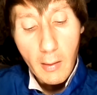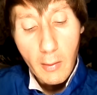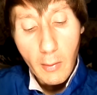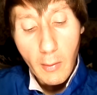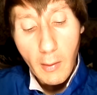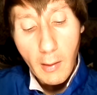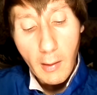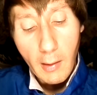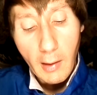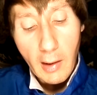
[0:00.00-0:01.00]
то а,
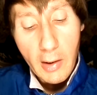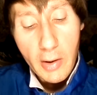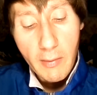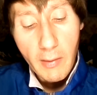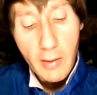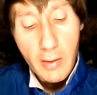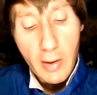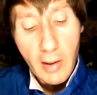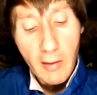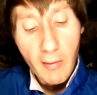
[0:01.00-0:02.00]
количество
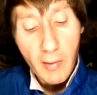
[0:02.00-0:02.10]
членов